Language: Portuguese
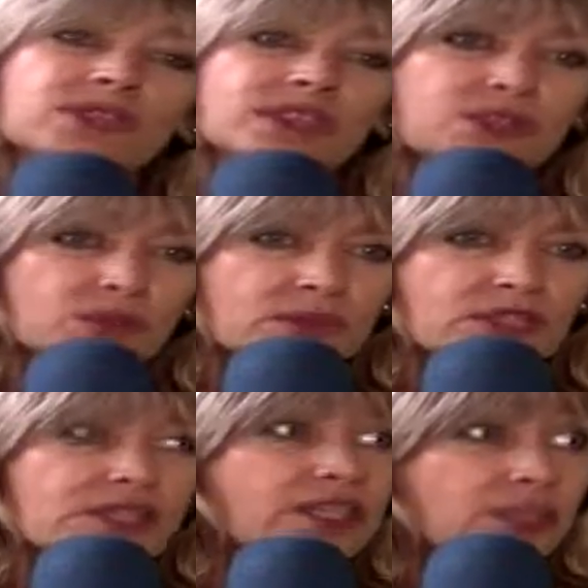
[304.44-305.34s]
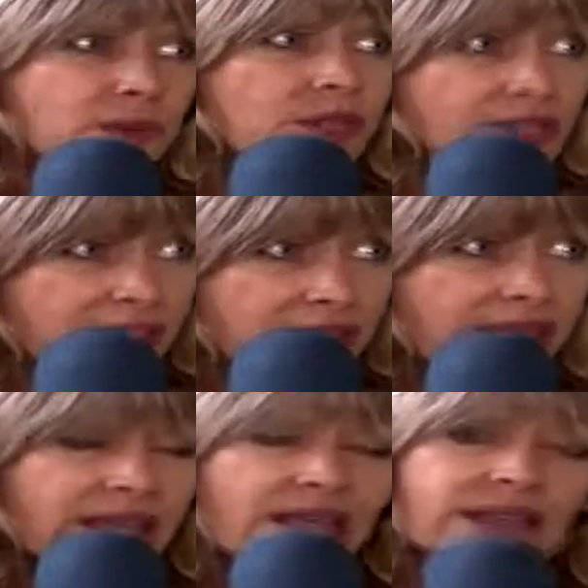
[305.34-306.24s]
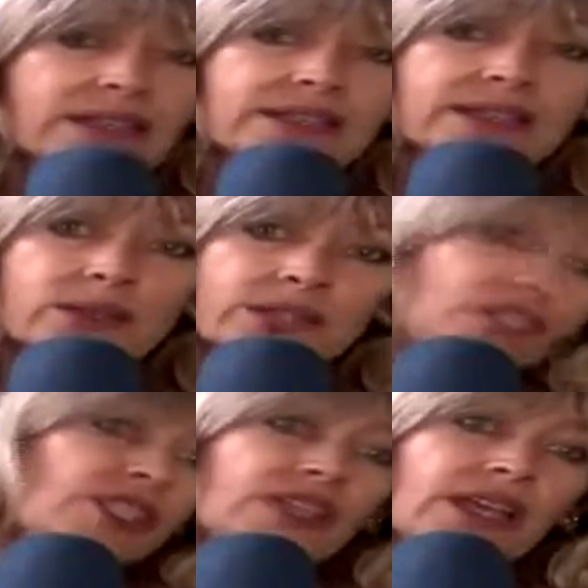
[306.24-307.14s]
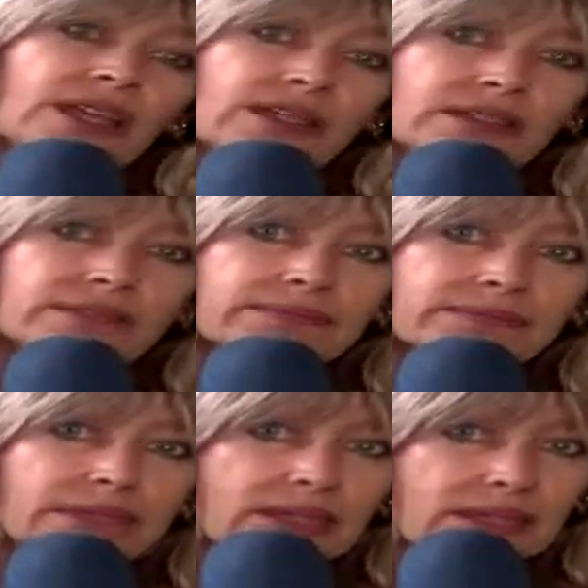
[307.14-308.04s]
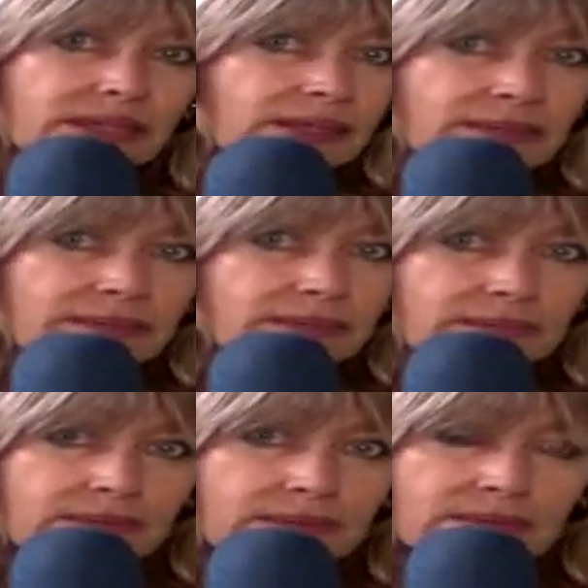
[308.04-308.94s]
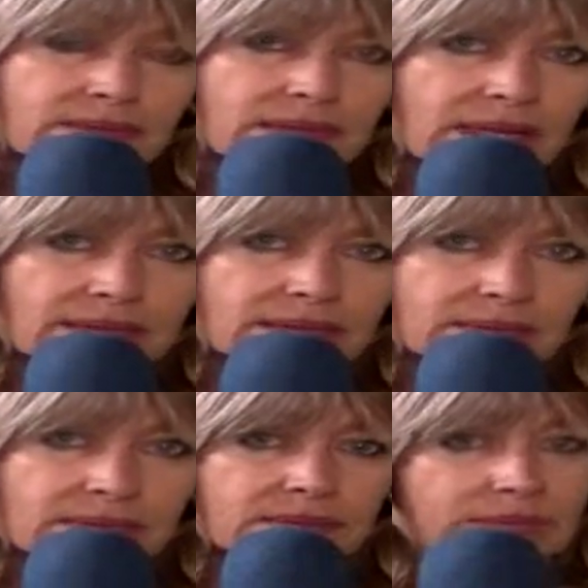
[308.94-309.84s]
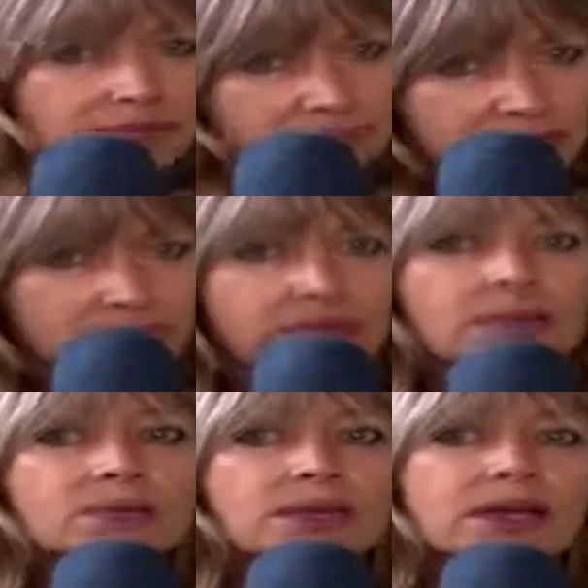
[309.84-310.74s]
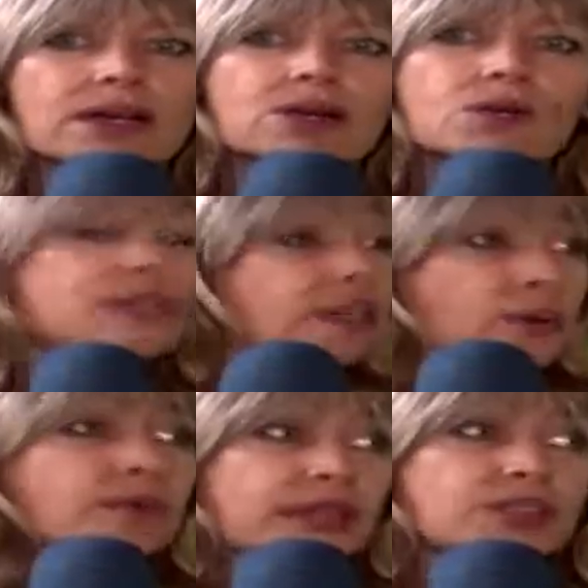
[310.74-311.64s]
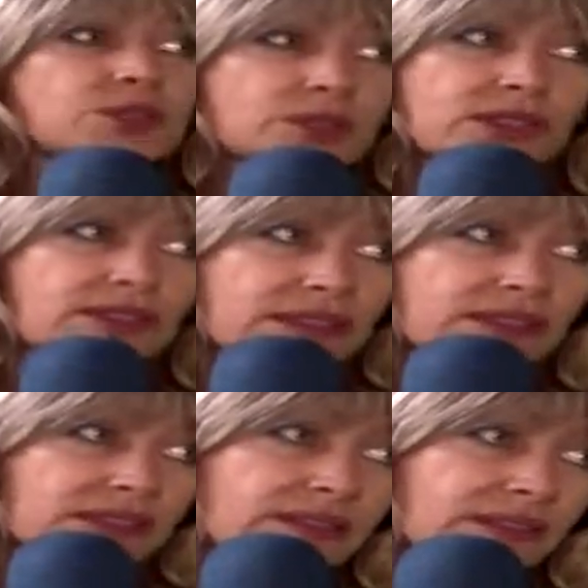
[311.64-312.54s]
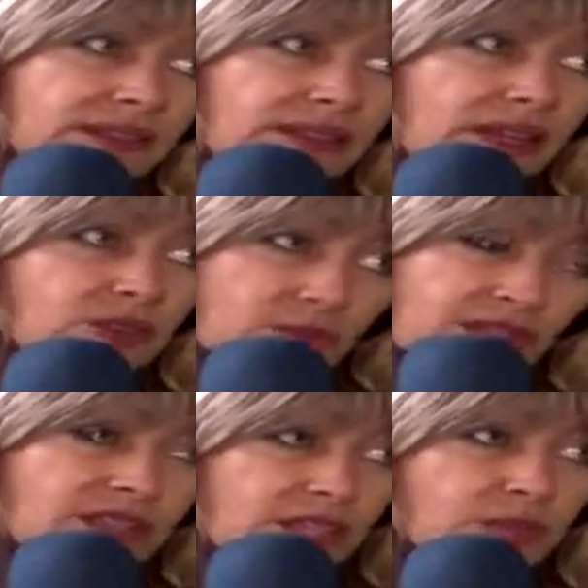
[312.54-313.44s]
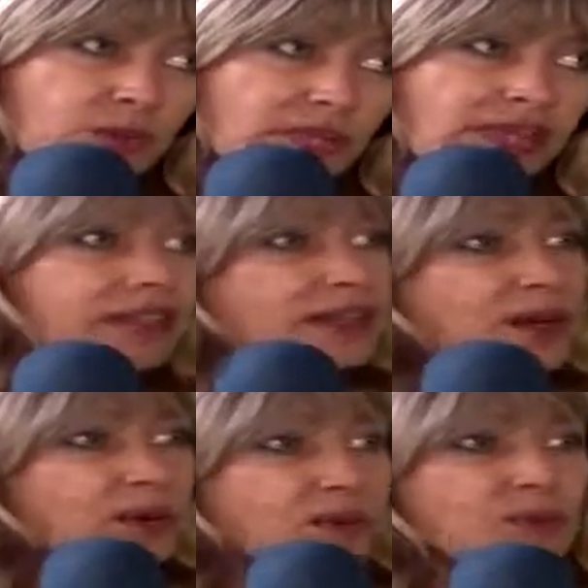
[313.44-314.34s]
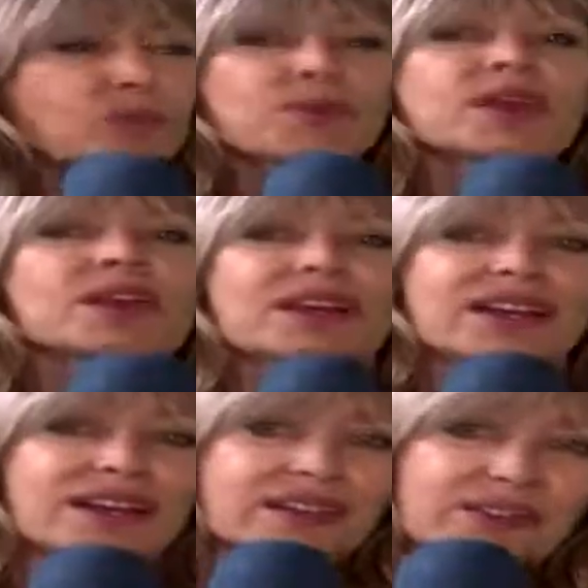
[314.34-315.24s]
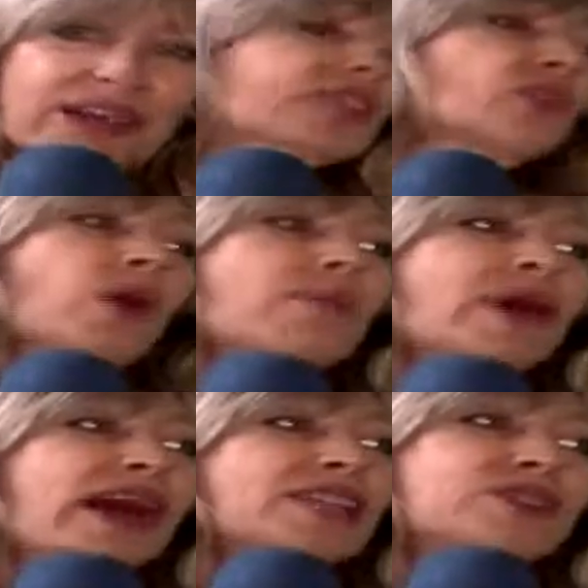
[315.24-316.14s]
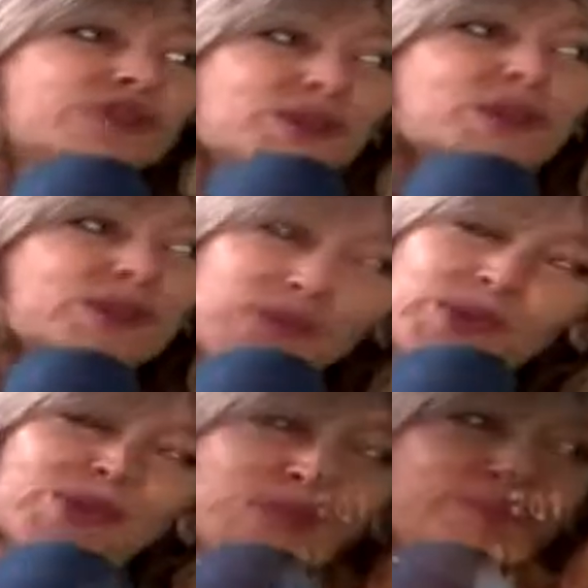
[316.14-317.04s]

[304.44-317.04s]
com todas as outras diretorias. Então a gente tem é, uma uma união, né, de todas as as outras diretorias. Cada um faz a sua parte formando